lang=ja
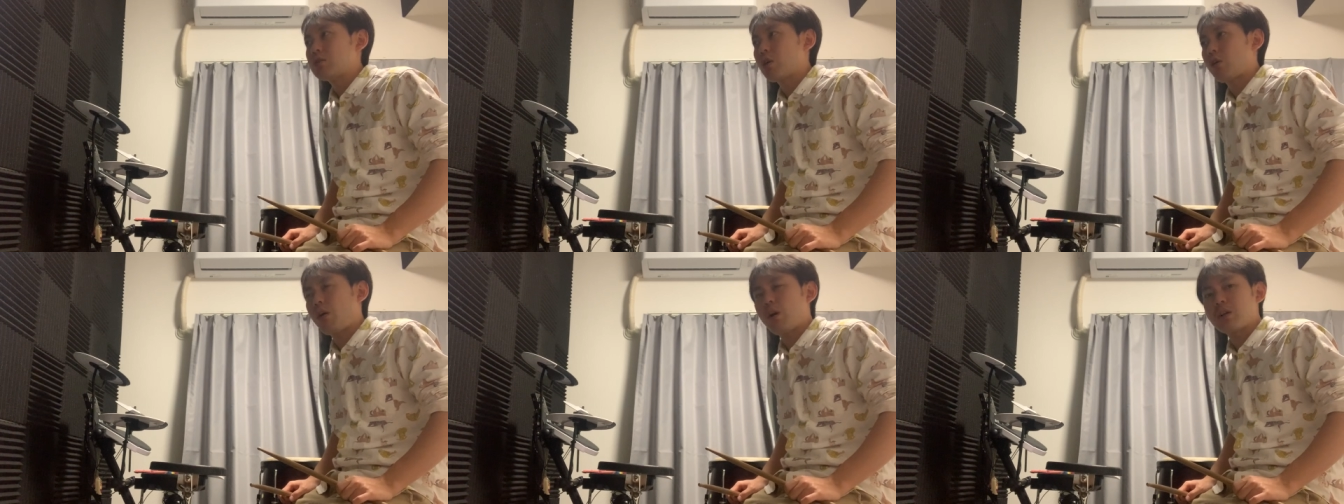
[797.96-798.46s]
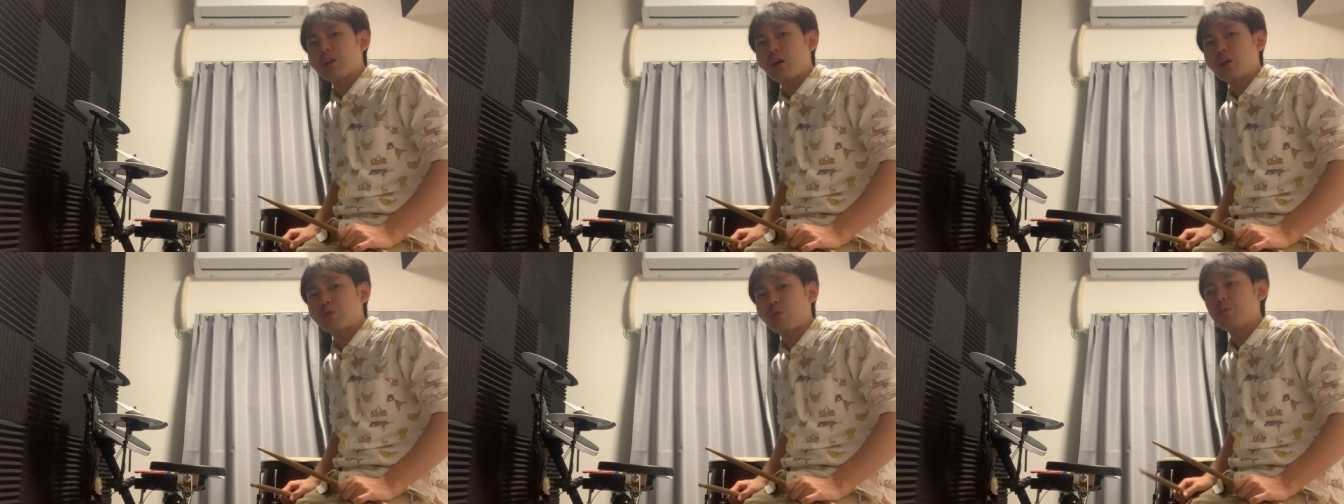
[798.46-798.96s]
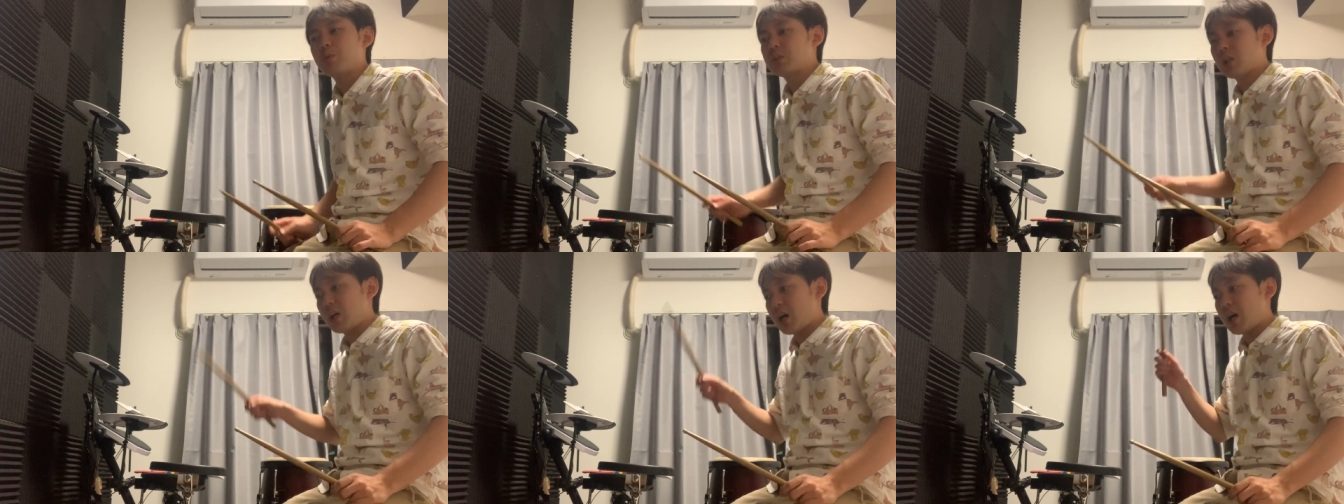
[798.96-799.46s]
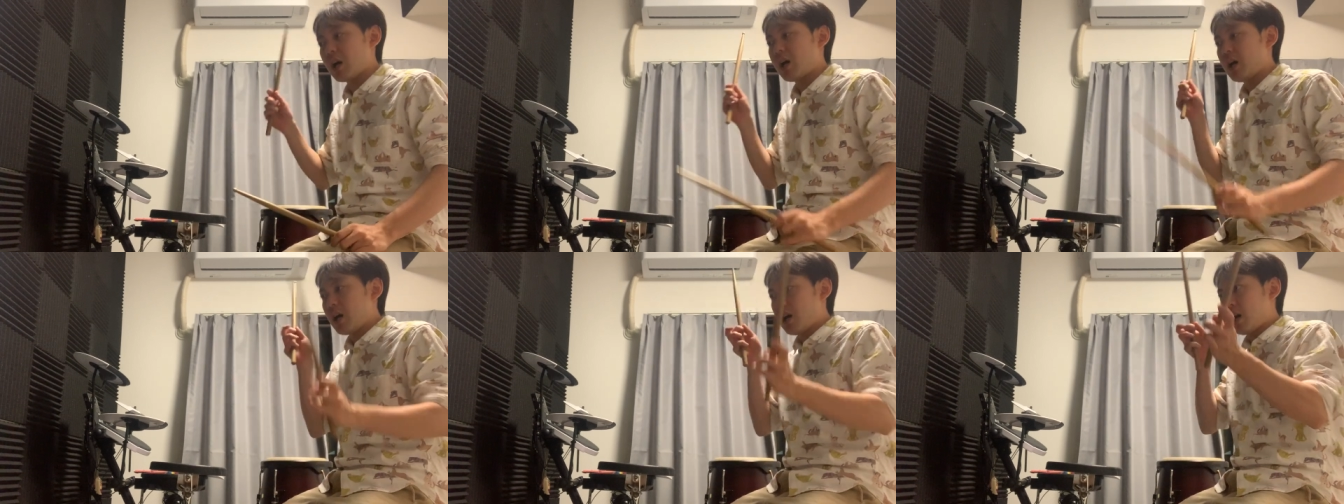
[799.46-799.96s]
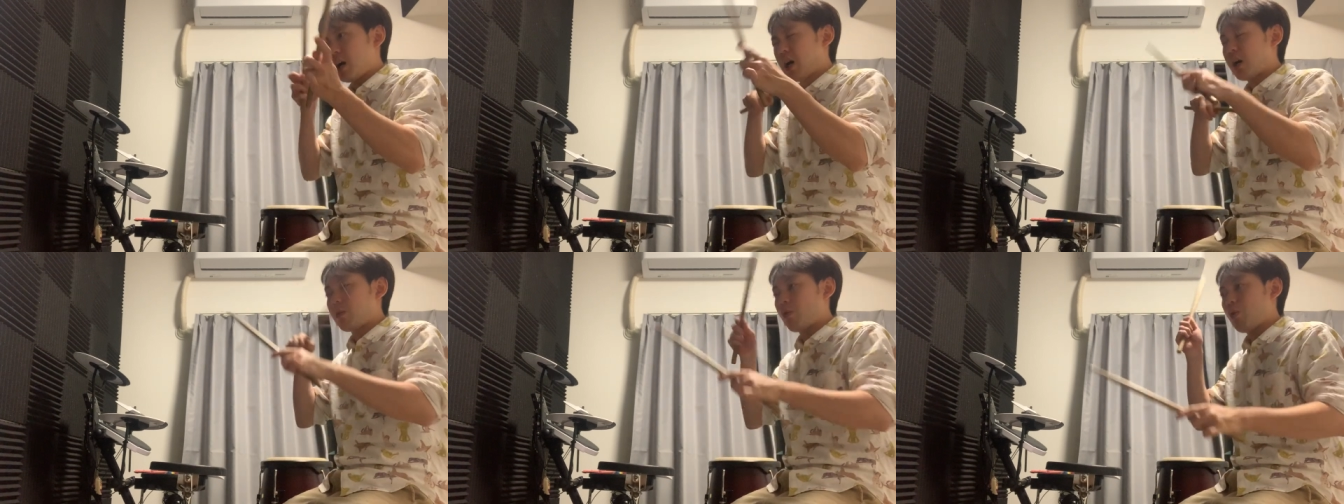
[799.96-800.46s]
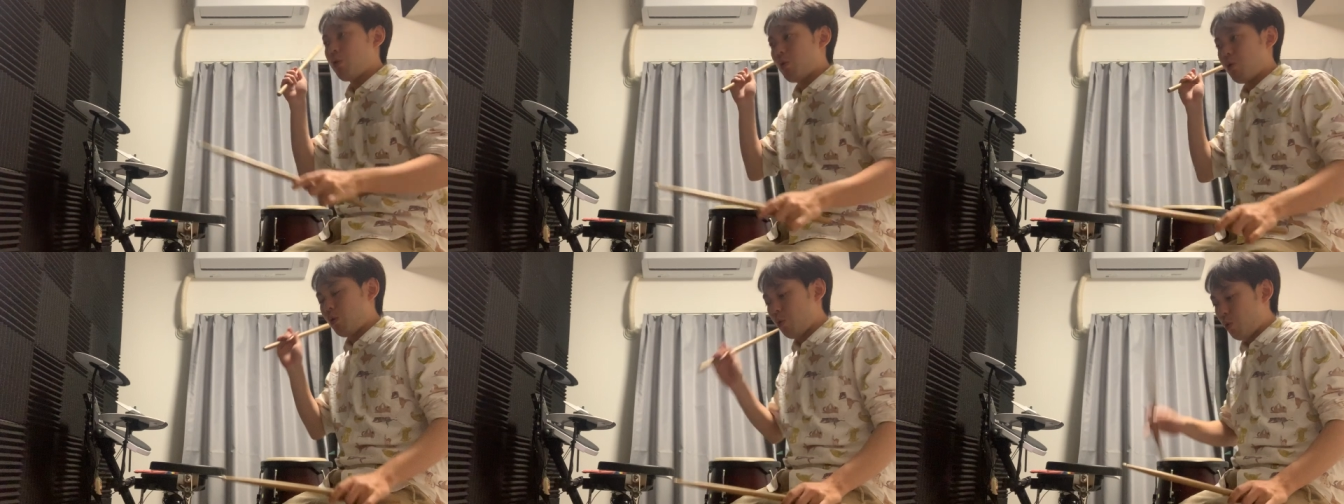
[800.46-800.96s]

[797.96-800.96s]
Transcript: でかいなと思ったら、あの、